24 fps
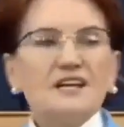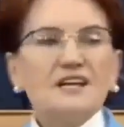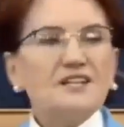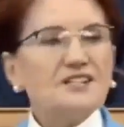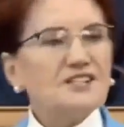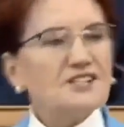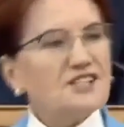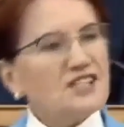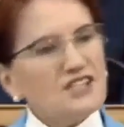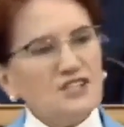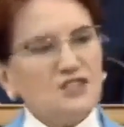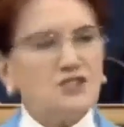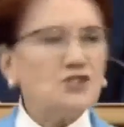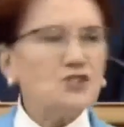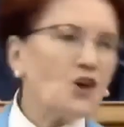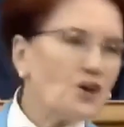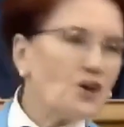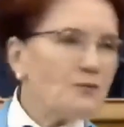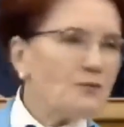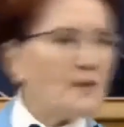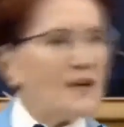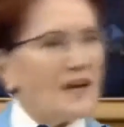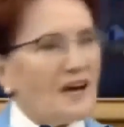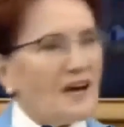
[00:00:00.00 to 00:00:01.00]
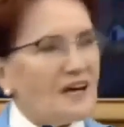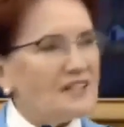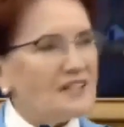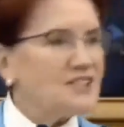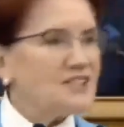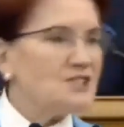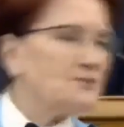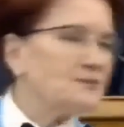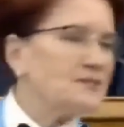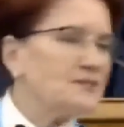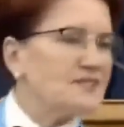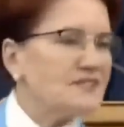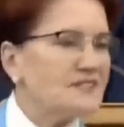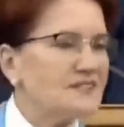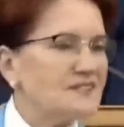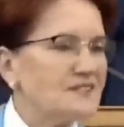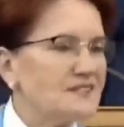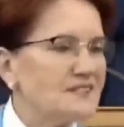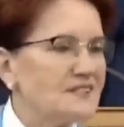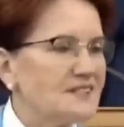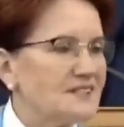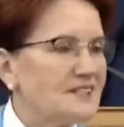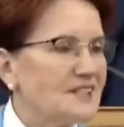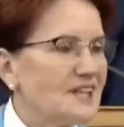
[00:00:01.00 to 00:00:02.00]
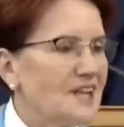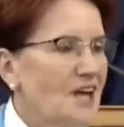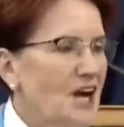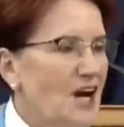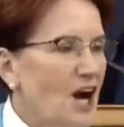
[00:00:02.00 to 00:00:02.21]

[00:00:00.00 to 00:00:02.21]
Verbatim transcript: Siz çökmeye alışmışsınız.